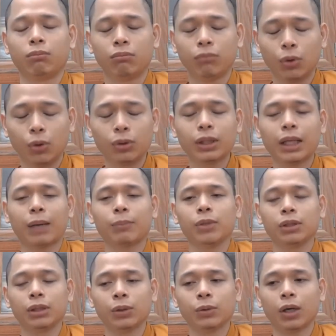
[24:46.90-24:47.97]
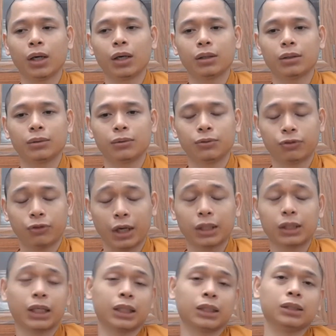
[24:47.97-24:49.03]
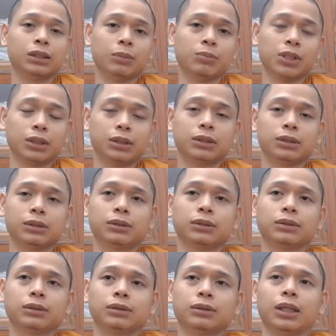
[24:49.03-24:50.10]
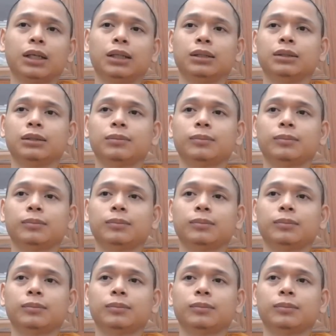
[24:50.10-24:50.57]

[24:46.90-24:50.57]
muốn làm được điều đó phải thực hành tứ niệm xứ ha